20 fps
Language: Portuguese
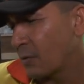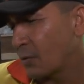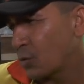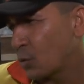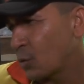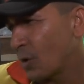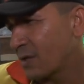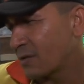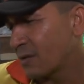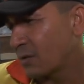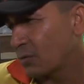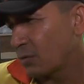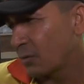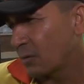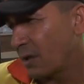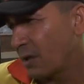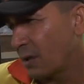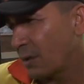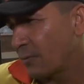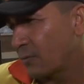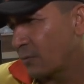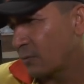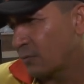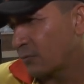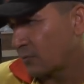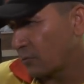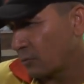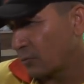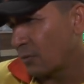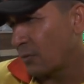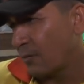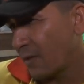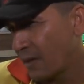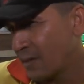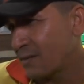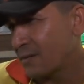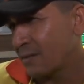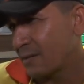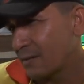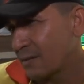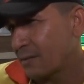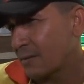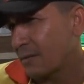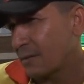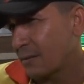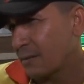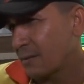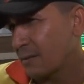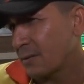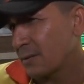a continuação do tempo, o futuro vai dizer isso aí.